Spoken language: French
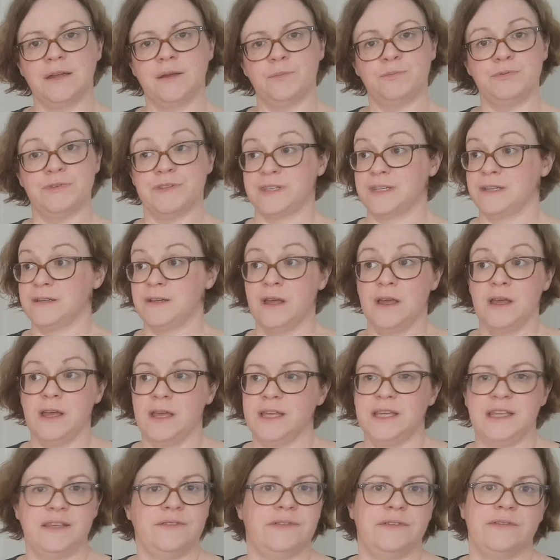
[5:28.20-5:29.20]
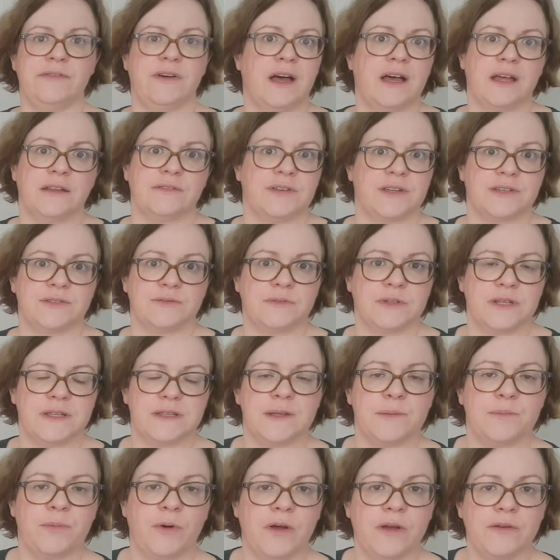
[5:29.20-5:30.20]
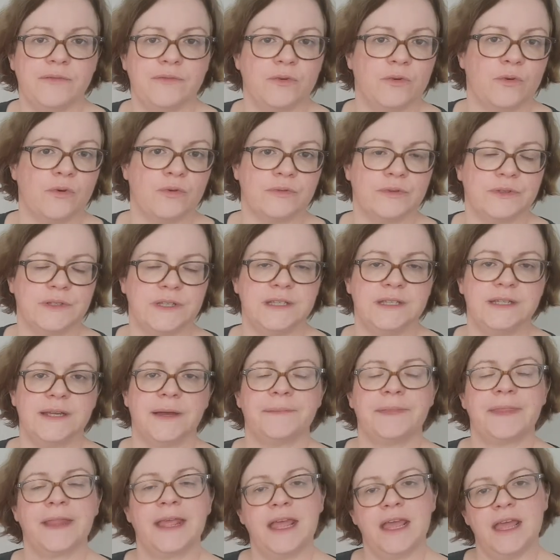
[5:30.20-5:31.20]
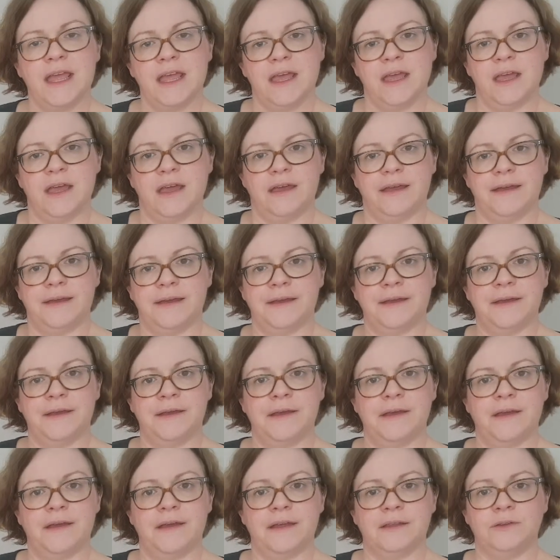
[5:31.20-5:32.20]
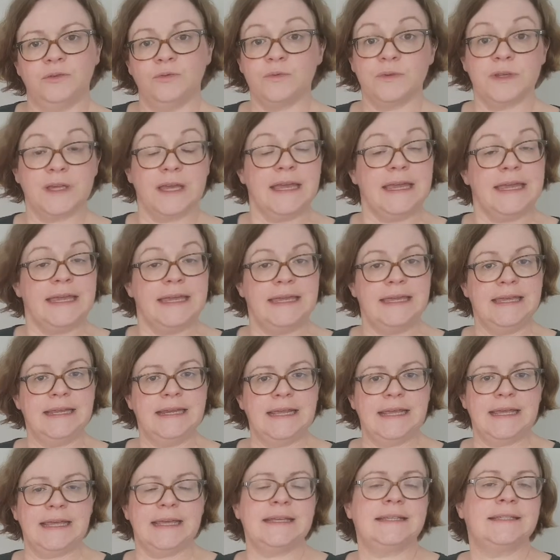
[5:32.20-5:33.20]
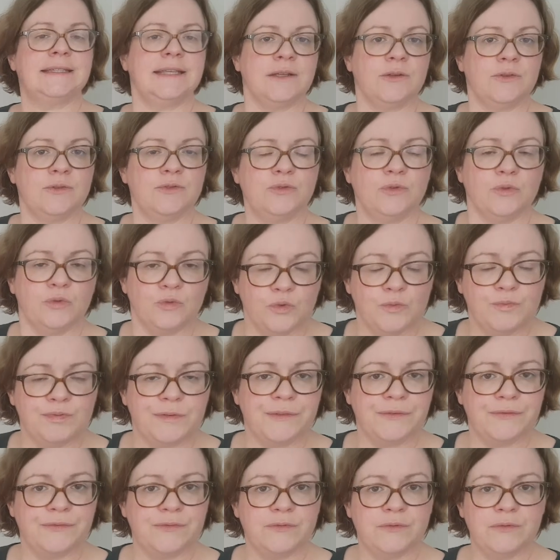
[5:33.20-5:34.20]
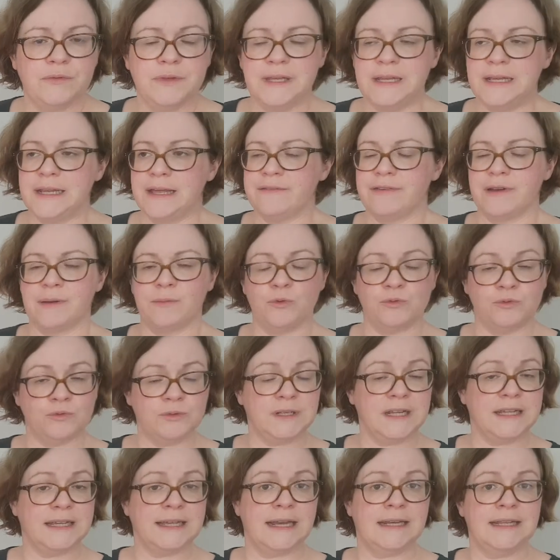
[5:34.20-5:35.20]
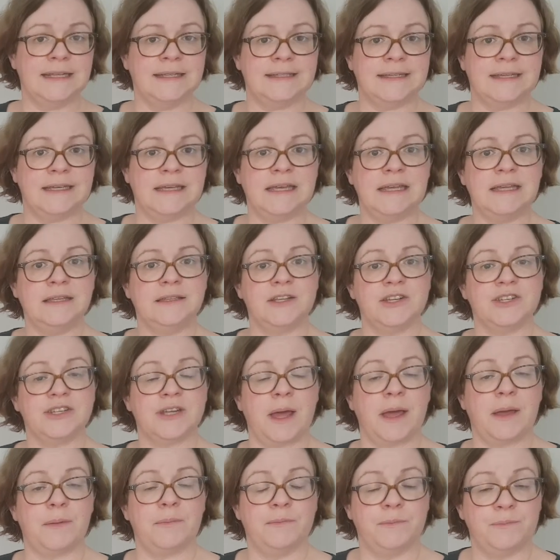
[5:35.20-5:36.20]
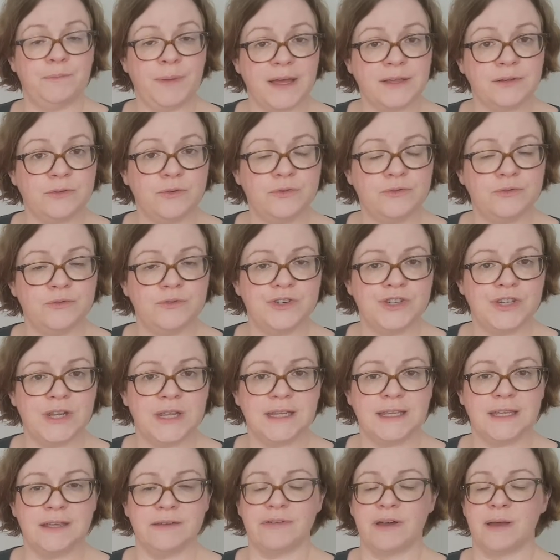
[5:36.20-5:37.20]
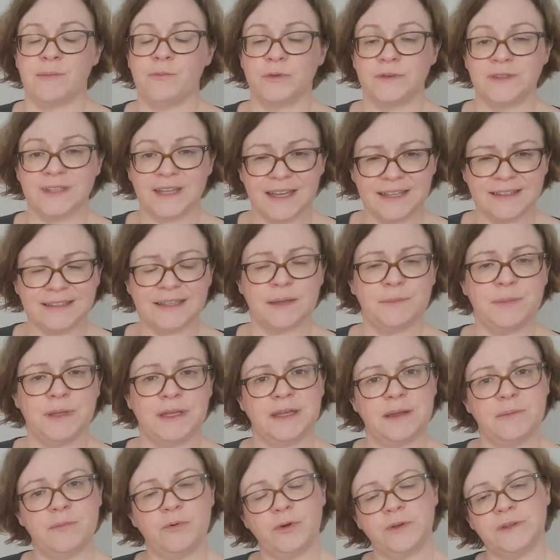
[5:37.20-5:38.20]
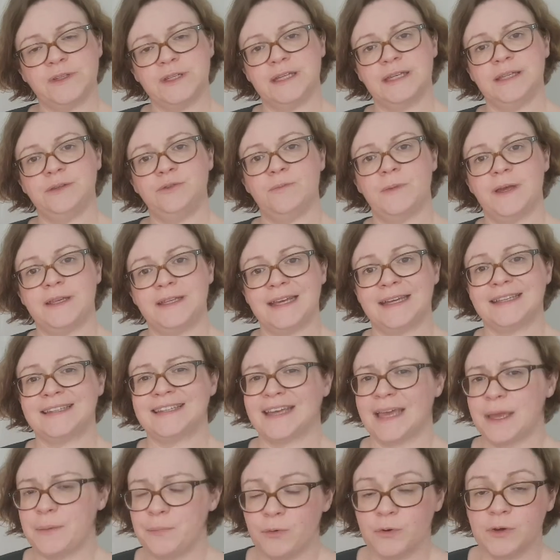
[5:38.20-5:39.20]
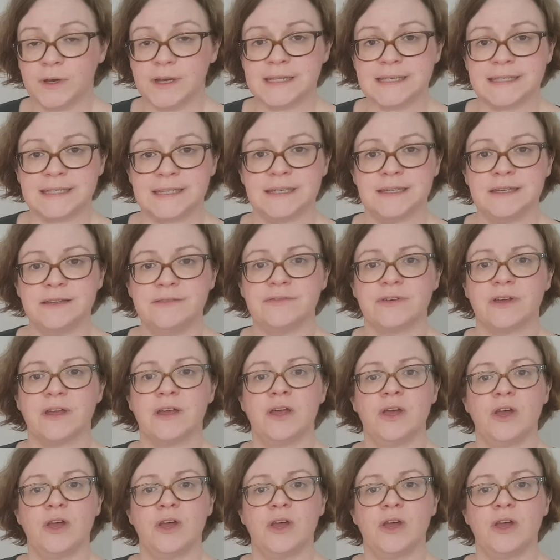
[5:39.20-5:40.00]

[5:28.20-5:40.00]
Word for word: puisqu'il vivra de façon des épreuves au quotidien. Euh, donc, il est excellent sur tout point de vue, il a vraiment toutes les qualités. Déjà, par le sujet qui est vraiment très très bien abordé de manière très progressive,